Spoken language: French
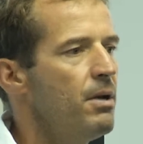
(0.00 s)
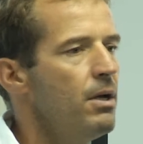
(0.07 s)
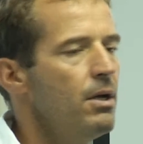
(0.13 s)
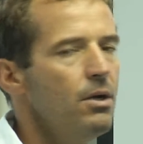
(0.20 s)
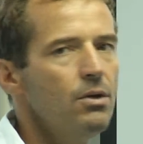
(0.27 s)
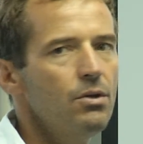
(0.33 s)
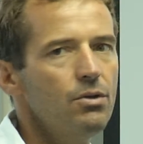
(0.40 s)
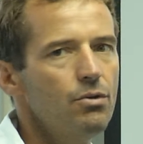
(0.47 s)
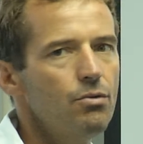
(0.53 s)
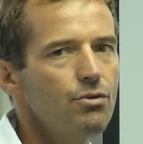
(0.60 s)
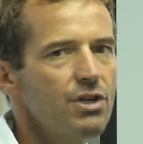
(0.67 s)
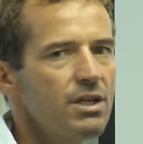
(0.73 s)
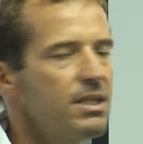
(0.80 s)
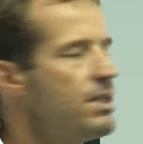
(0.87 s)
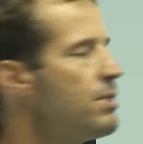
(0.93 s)
Sport
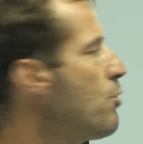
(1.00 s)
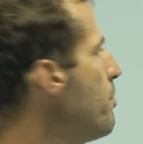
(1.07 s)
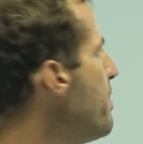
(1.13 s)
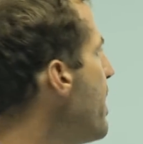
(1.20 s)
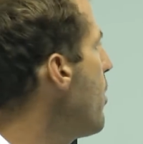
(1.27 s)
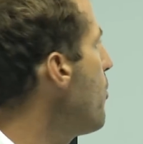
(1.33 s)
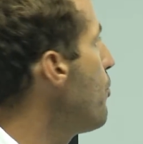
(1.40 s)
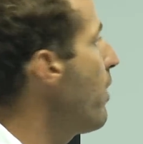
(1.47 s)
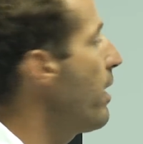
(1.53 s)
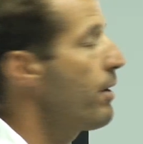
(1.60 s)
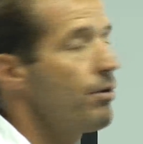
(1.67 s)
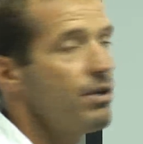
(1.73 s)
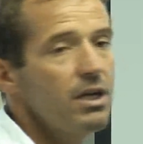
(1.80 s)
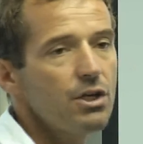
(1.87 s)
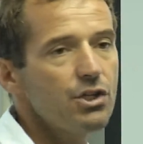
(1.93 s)
partenaire
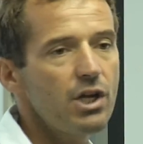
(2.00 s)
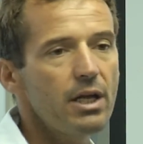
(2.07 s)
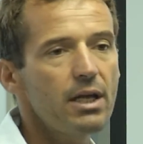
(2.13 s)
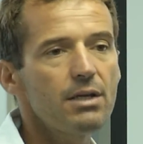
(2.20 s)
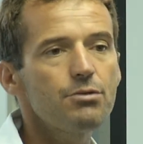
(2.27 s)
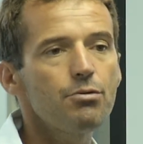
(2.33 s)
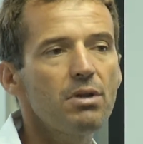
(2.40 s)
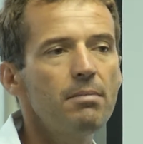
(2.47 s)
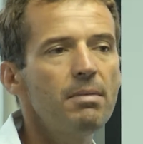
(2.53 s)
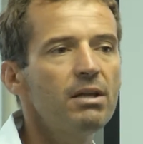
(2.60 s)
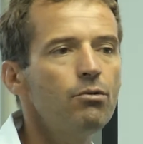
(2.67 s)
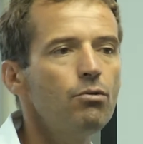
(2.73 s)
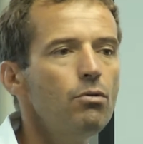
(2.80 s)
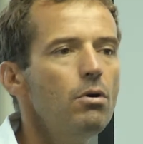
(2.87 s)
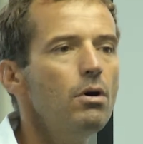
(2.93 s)
de nombreuses
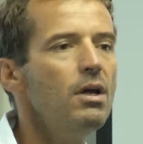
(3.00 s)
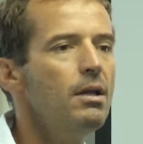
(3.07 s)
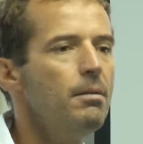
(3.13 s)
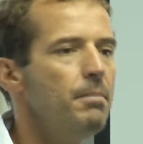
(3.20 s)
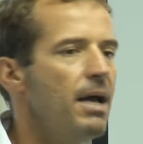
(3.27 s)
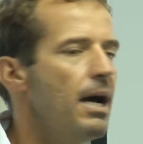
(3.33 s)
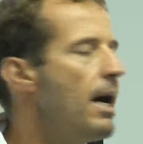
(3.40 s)
manifestations